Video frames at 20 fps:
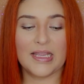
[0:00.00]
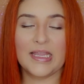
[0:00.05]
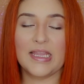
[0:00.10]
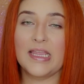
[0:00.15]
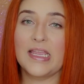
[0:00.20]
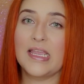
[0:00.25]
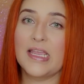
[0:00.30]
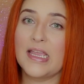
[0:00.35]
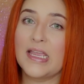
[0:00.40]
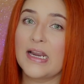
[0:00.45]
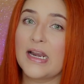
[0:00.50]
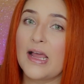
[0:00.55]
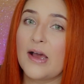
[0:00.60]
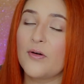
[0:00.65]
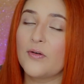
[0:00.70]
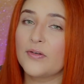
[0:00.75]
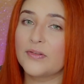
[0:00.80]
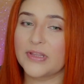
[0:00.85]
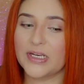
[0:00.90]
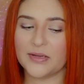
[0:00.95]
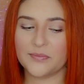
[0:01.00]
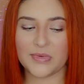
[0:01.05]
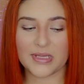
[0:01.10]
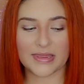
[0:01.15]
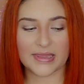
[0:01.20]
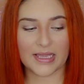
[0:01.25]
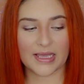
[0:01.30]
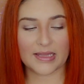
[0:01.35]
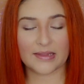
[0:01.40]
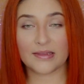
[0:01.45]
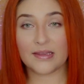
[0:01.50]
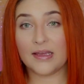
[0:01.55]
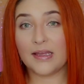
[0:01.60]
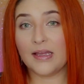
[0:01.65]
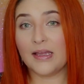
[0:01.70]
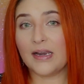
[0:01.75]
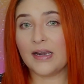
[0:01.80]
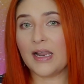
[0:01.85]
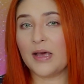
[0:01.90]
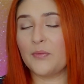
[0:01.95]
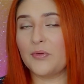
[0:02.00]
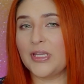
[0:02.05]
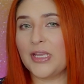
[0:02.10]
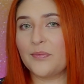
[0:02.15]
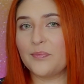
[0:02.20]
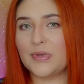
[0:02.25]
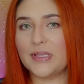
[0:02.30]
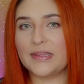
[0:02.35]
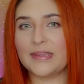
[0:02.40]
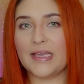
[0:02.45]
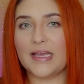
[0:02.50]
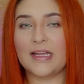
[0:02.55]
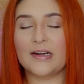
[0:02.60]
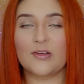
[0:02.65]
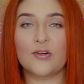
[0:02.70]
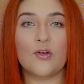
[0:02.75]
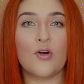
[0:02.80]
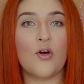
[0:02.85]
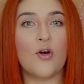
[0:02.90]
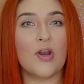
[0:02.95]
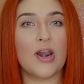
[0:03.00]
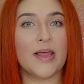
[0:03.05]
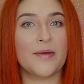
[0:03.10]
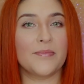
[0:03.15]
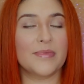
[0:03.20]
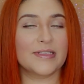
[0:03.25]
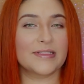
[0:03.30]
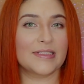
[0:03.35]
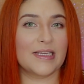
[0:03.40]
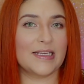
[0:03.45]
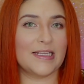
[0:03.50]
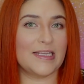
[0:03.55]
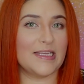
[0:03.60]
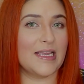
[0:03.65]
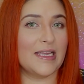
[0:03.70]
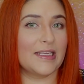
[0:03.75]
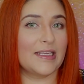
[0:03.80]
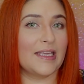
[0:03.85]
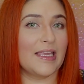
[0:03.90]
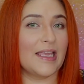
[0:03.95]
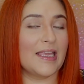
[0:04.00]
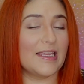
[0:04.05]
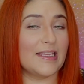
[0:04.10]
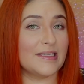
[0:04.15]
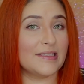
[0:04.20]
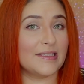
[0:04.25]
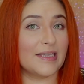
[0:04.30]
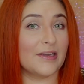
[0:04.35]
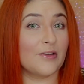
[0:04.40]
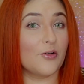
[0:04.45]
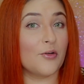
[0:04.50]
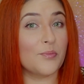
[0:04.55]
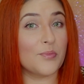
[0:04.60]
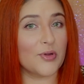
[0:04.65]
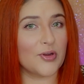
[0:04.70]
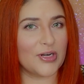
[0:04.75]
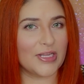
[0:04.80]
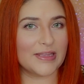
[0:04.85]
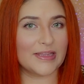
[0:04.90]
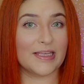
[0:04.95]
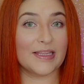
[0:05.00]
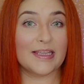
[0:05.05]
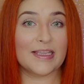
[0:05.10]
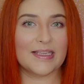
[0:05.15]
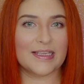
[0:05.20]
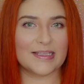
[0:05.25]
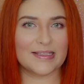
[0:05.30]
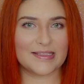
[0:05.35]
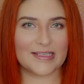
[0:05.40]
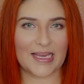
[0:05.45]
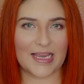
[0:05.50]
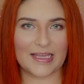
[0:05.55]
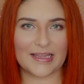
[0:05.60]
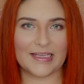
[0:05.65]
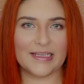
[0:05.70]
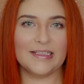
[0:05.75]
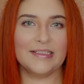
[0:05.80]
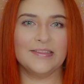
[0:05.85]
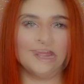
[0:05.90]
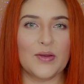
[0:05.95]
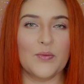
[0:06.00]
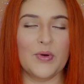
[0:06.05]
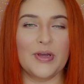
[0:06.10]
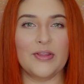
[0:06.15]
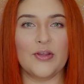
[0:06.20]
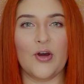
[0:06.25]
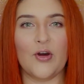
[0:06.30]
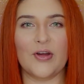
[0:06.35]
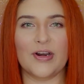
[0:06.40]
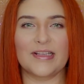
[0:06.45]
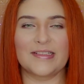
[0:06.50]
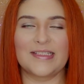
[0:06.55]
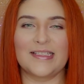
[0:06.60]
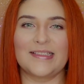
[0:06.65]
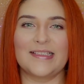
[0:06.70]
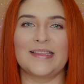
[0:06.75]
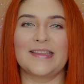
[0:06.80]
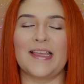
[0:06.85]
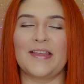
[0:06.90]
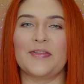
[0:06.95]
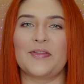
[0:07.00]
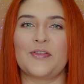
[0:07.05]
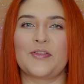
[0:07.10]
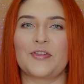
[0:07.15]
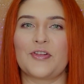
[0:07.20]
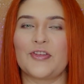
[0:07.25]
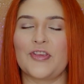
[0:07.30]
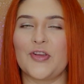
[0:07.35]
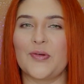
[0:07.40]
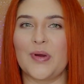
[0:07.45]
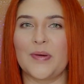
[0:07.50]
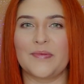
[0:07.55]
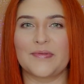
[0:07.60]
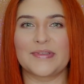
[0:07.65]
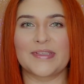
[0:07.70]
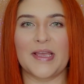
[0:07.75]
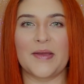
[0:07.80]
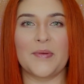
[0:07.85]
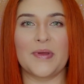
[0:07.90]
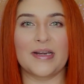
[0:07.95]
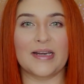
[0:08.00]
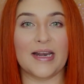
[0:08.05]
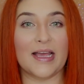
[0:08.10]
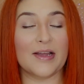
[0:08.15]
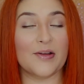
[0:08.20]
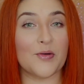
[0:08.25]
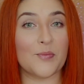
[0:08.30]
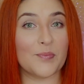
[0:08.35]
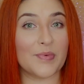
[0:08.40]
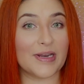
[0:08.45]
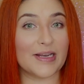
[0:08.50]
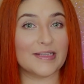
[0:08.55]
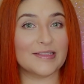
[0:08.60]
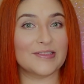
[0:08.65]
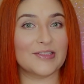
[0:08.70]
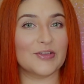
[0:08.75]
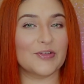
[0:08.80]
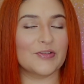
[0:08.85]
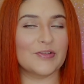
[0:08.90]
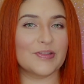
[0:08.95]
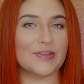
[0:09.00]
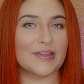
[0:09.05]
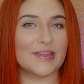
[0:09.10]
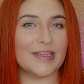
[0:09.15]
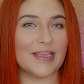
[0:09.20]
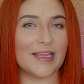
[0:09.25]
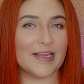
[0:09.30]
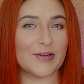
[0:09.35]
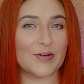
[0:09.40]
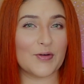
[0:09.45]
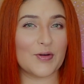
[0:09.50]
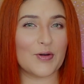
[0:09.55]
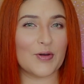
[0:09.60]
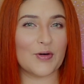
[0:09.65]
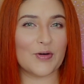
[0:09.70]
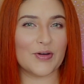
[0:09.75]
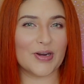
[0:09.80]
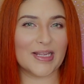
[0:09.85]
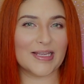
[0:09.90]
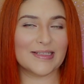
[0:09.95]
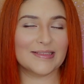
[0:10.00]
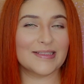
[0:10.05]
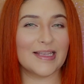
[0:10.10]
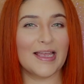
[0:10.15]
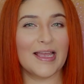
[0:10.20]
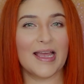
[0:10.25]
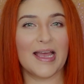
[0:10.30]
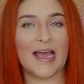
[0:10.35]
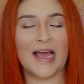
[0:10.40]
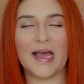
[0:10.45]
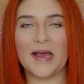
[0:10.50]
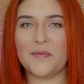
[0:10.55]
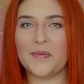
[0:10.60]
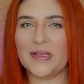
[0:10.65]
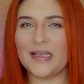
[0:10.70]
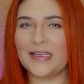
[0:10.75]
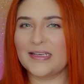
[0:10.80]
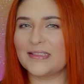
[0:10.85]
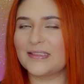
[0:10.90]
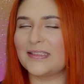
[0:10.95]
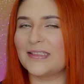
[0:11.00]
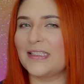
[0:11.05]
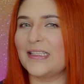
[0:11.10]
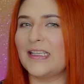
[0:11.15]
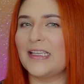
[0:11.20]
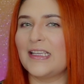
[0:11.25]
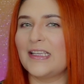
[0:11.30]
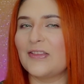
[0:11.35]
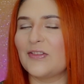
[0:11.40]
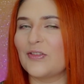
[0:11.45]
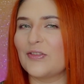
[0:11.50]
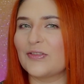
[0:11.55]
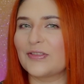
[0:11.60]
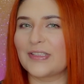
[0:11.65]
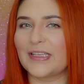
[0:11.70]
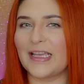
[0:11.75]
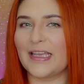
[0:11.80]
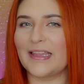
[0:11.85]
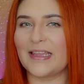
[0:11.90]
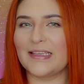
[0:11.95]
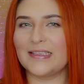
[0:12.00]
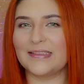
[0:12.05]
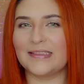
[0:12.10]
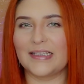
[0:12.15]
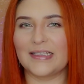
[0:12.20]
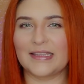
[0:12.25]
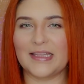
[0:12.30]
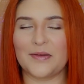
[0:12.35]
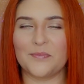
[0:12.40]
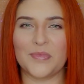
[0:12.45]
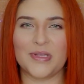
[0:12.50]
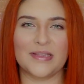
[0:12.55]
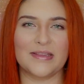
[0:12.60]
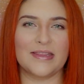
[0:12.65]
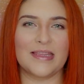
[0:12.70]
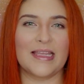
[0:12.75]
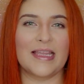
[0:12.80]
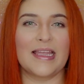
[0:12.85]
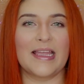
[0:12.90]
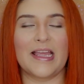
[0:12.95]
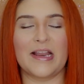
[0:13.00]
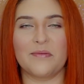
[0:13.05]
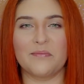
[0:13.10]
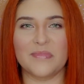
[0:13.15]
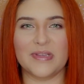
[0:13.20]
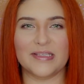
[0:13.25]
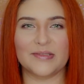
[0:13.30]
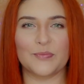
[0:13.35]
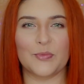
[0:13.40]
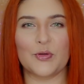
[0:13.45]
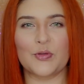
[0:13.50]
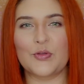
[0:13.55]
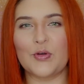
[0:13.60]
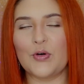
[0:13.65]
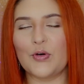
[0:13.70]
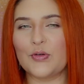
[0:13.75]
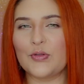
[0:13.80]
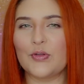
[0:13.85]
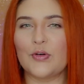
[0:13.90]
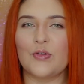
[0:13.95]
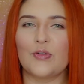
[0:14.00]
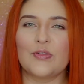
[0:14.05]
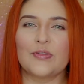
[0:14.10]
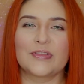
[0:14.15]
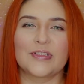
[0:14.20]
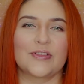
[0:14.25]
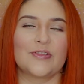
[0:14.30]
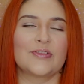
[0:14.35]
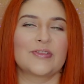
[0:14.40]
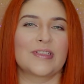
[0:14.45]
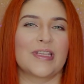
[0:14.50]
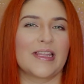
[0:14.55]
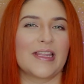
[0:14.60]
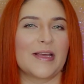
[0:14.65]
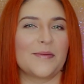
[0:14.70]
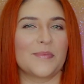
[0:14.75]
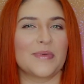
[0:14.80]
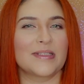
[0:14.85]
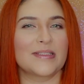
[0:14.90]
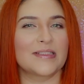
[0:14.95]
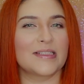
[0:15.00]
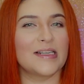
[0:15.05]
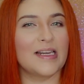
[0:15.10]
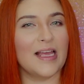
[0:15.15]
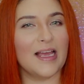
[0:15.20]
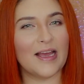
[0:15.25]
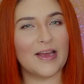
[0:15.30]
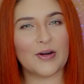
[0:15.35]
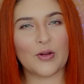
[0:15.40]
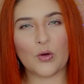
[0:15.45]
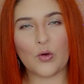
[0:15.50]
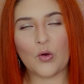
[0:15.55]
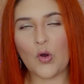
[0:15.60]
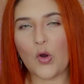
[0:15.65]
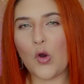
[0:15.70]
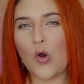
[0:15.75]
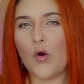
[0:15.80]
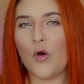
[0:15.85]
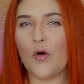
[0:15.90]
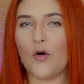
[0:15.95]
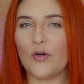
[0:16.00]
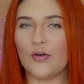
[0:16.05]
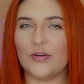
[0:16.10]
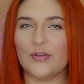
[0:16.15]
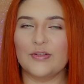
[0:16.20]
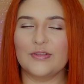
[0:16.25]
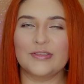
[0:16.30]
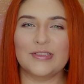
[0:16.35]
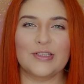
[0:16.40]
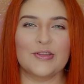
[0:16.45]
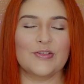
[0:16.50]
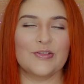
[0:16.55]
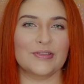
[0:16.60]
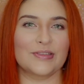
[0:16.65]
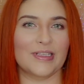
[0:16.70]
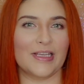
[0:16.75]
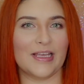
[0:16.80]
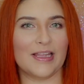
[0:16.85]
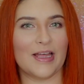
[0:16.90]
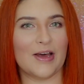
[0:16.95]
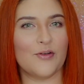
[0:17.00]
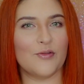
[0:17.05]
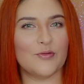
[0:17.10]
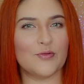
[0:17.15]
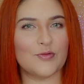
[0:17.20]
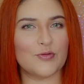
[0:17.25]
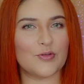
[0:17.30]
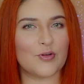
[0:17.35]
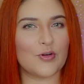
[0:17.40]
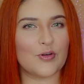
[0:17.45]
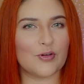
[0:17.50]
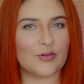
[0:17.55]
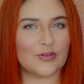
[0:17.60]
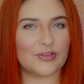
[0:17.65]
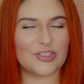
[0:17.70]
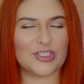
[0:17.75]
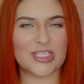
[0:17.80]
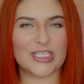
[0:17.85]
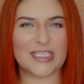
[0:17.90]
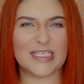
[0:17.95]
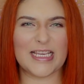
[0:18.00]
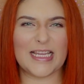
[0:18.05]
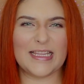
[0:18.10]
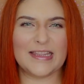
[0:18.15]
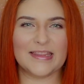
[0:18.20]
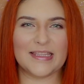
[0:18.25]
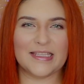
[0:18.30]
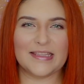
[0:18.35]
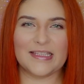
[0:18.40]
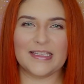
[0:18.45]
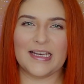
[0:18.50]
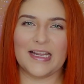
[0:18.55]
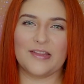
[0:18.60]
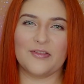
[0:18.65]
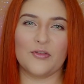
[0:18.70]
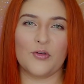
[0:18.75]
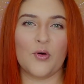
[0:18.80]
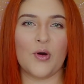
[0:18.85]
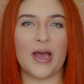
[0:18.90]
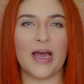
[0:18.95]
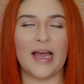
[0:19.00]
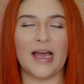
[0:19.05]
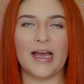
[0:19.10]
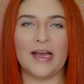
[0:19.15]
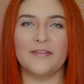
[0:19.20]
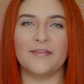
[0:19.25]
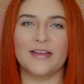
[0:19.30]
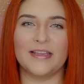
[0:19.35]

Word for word: y la otra mitad la voy a pintar con la mascarilla que hice con violeta de genciana y bueno ahora sí sin tanto rollo vamos a ver la comparación de colores a ver si nos queda exactamente el mismo tono o si nos queda más claro o si nos queda un color chillante tirando a